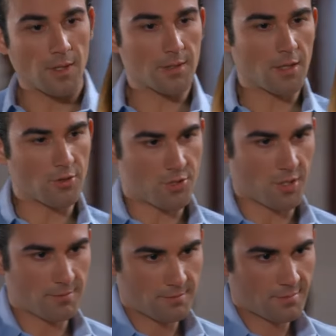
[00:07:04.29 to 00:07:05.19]
Esta
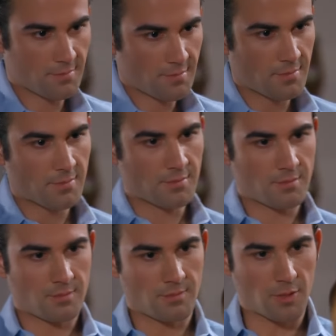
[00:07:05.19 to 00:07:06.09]
noche,
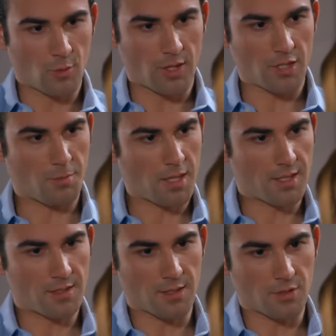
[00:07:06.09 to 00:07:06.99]
mi
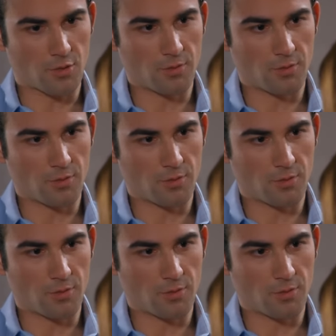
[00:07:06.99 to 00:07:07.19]
guardaespaldas eres